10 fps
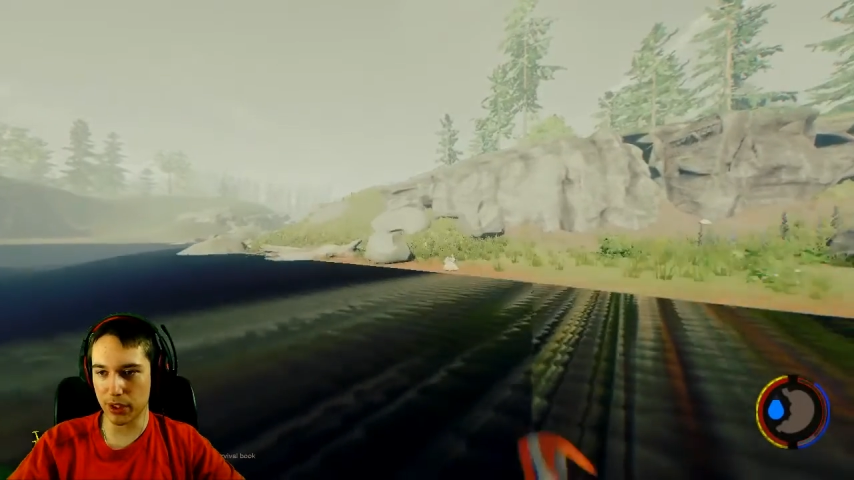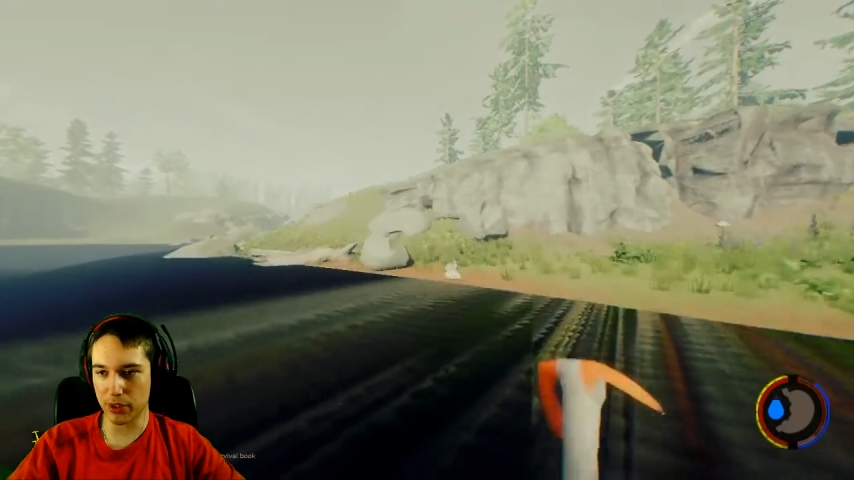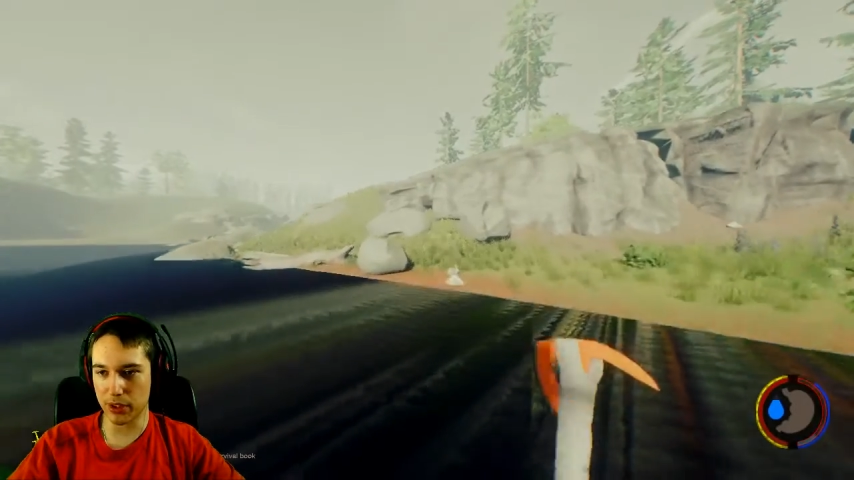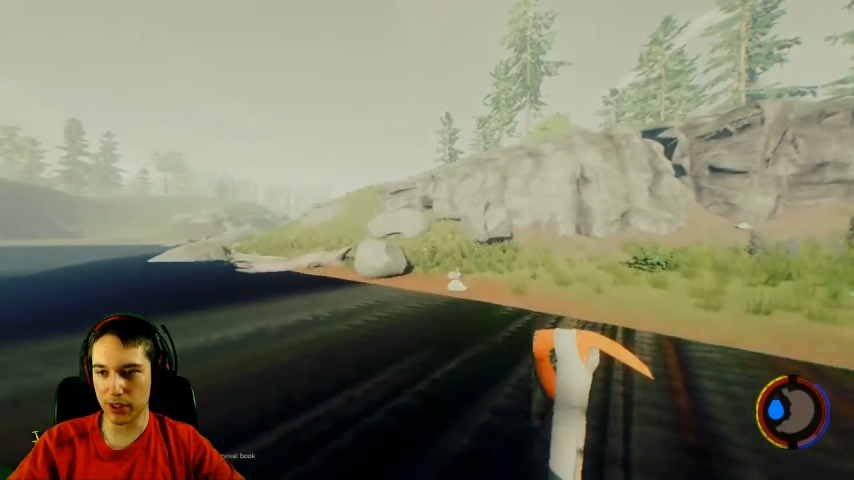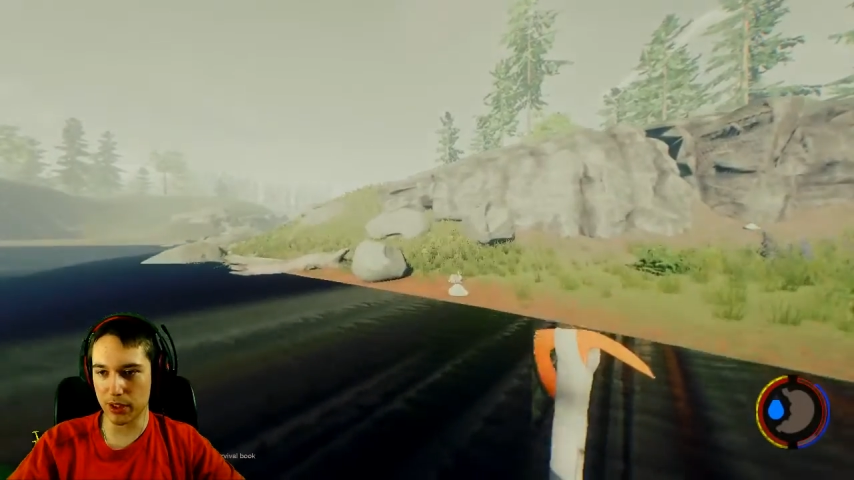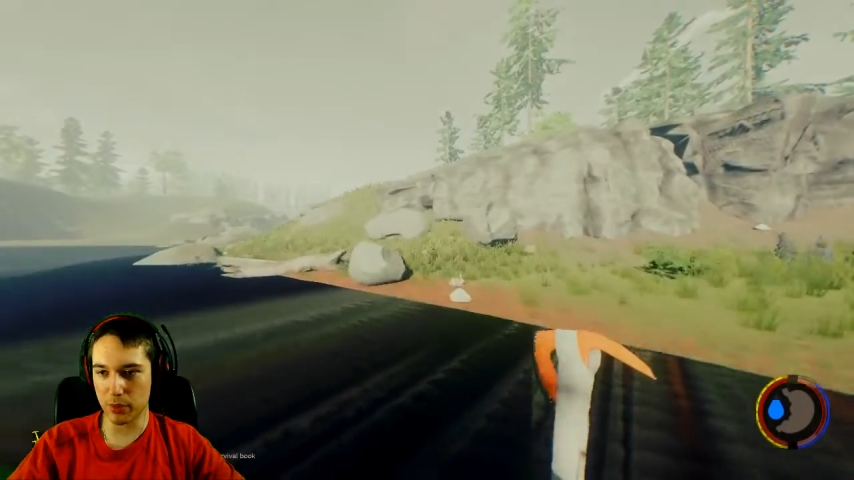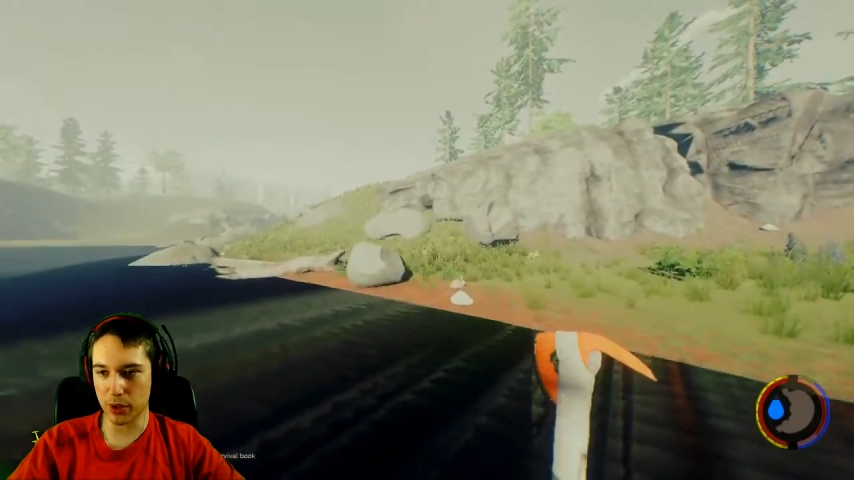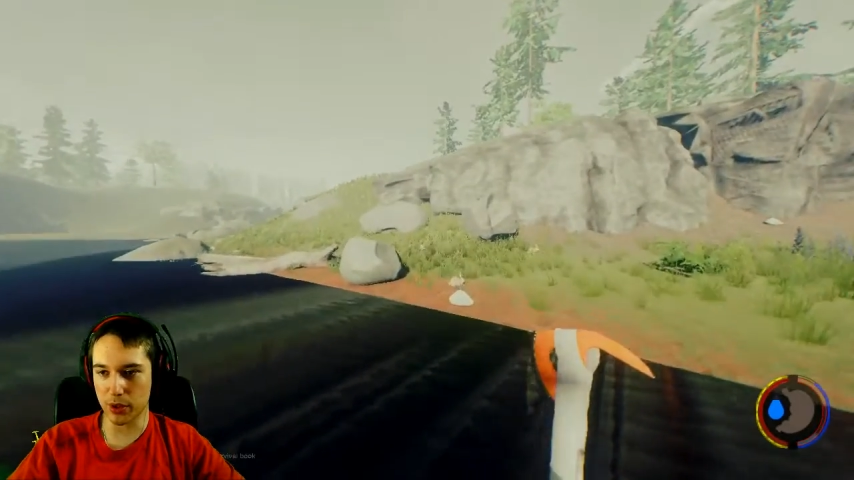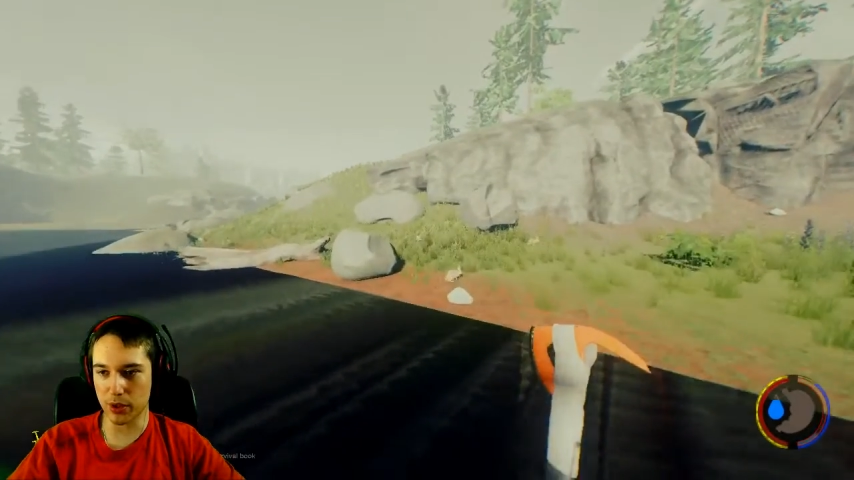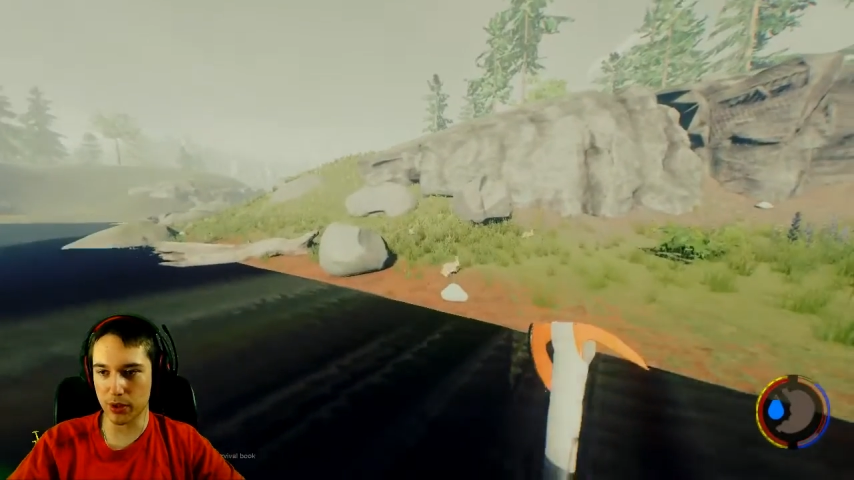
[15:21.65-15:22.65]
że nie jest
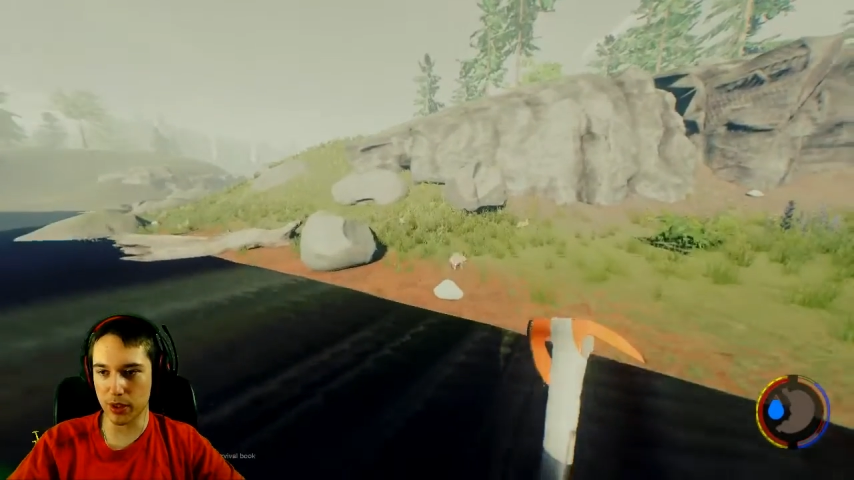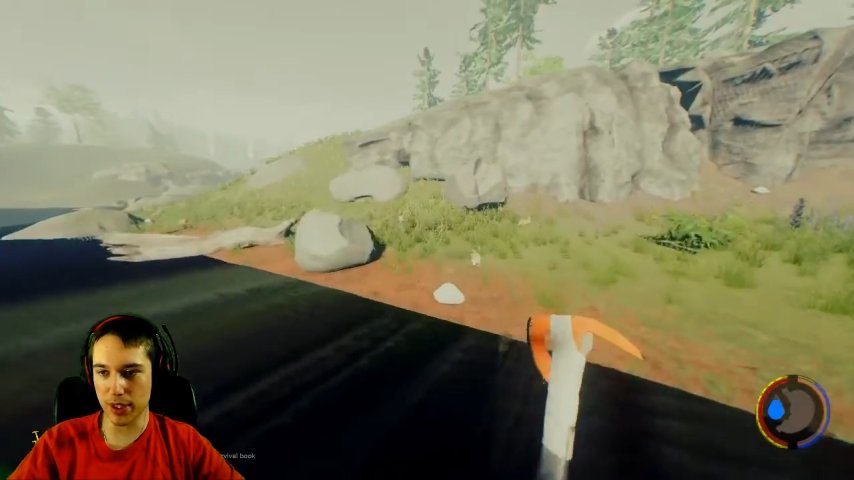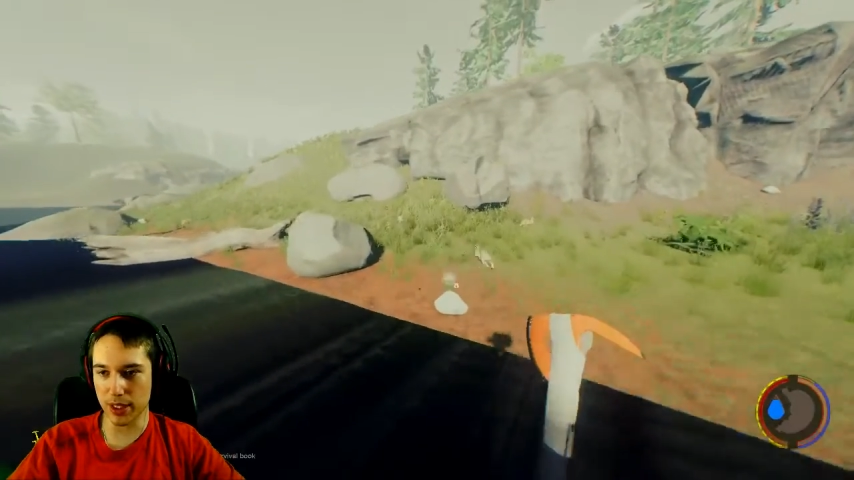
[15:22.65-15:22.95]
przeźroczysta,